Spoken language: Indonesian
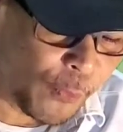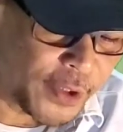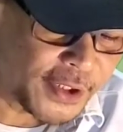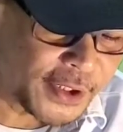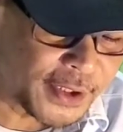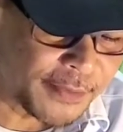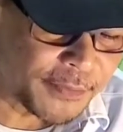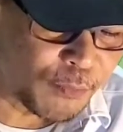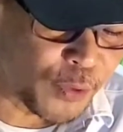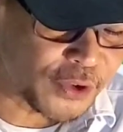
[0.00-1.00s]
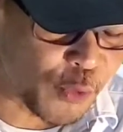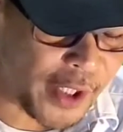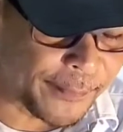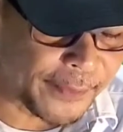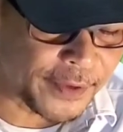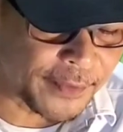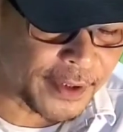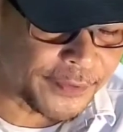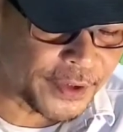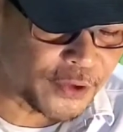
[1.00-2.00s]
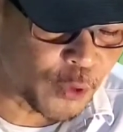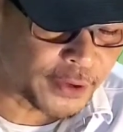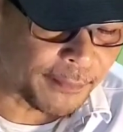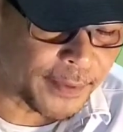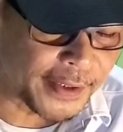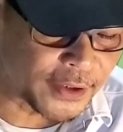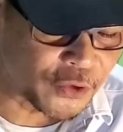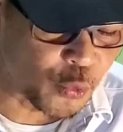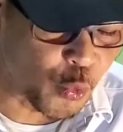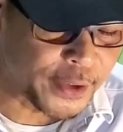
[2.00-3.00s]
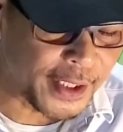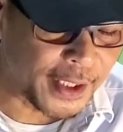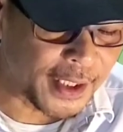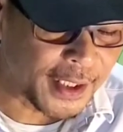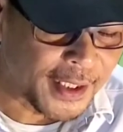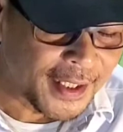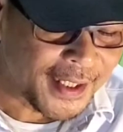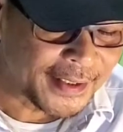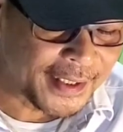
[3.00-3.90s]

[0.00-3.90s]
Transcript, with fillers: iPad OS membuat sebuah iPad benar-benar menjadi sebuah tablet yang sesungguhnya.